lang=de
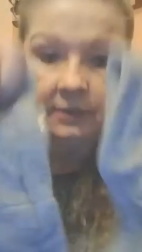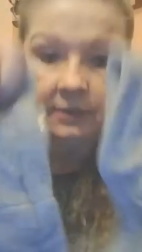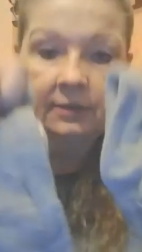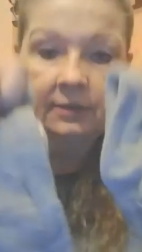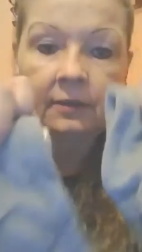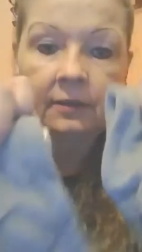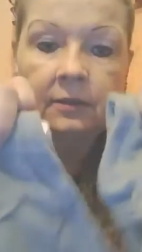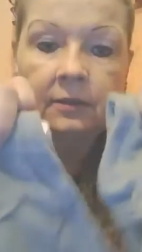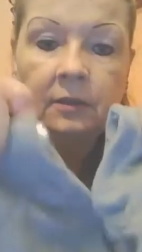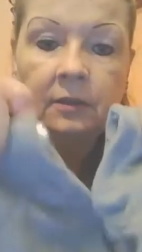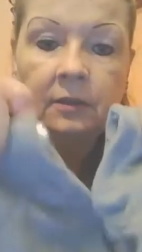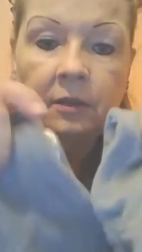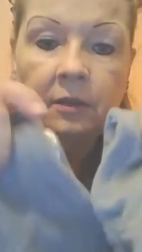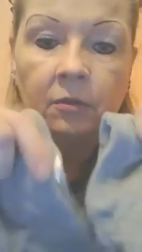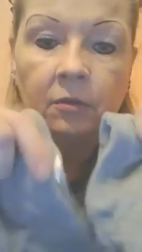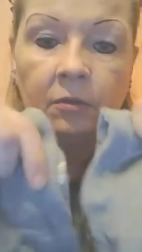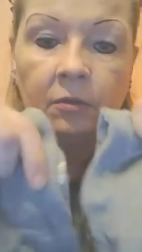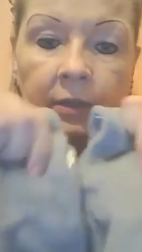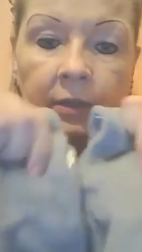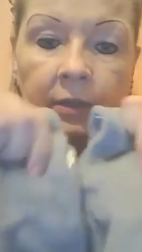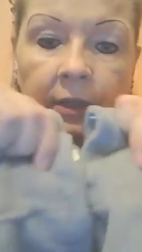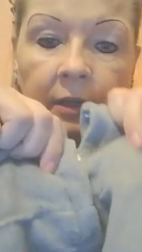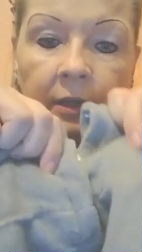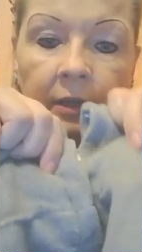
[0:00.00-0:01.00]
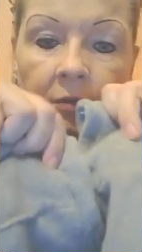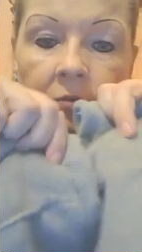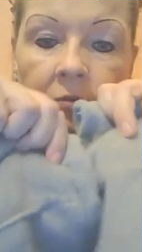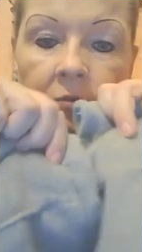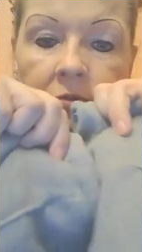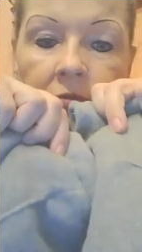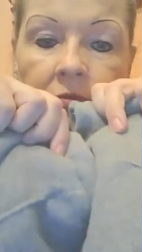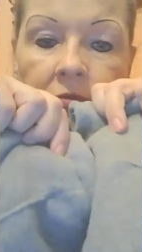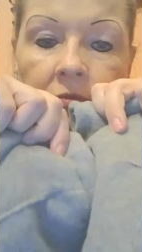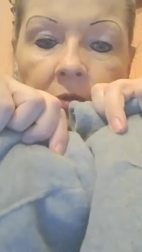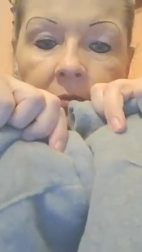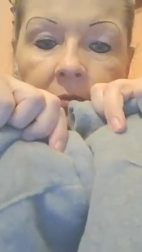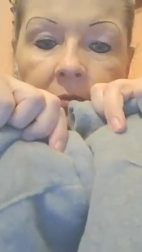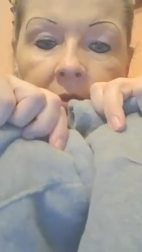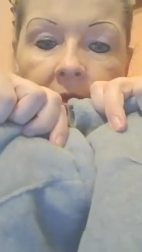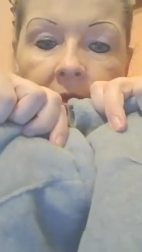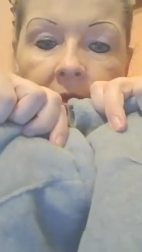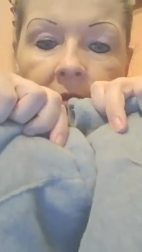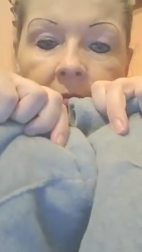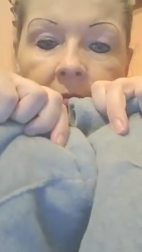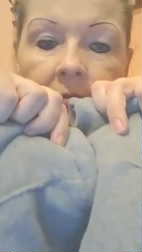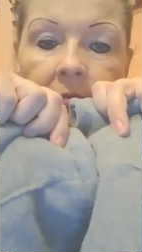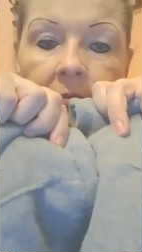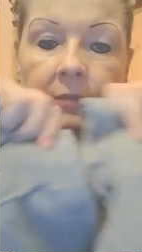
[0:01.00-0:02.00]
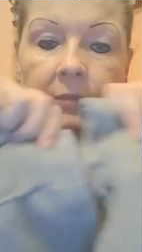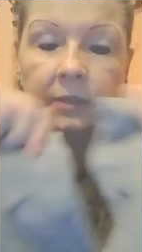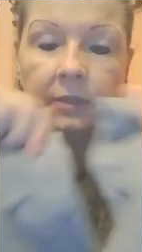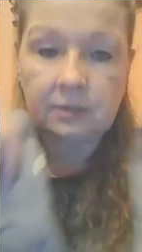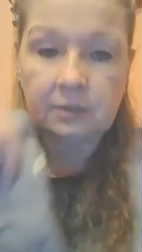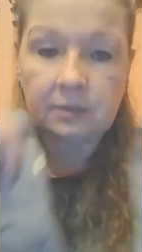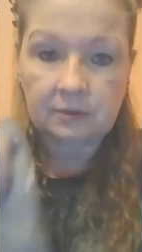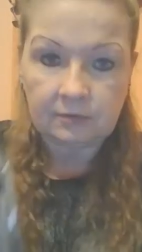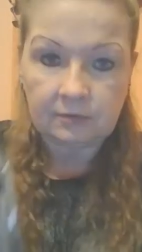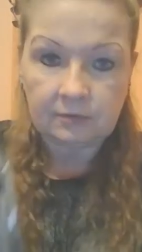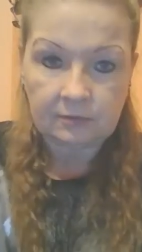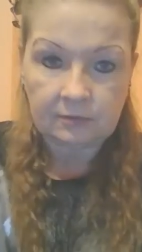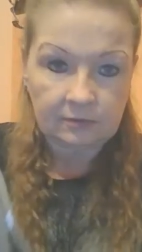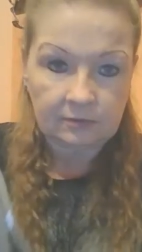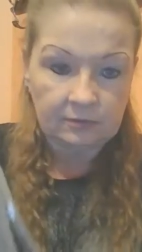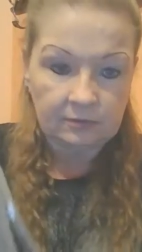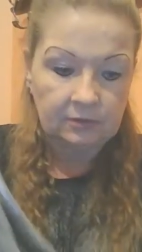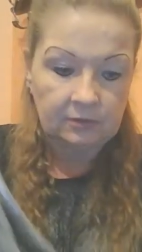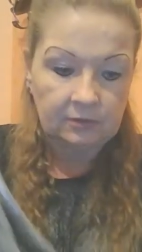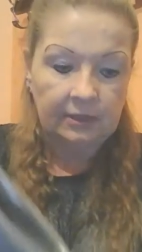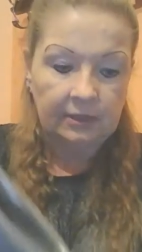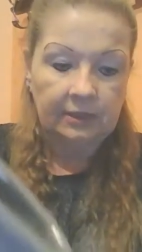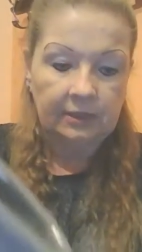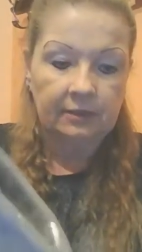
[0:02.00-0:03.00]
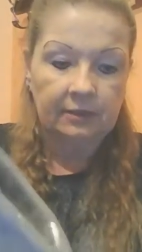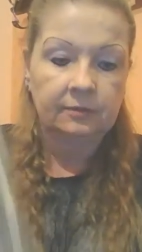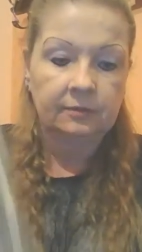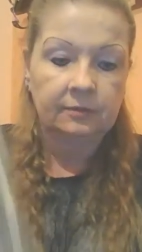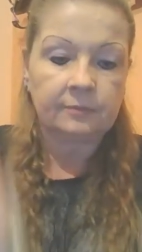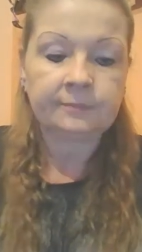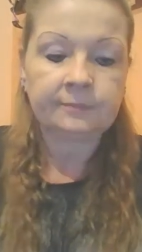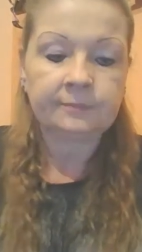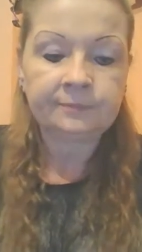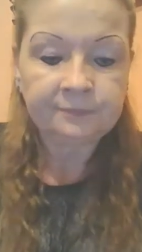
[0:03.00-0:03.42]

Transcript: das genau dann auskommt da mit den Nähten.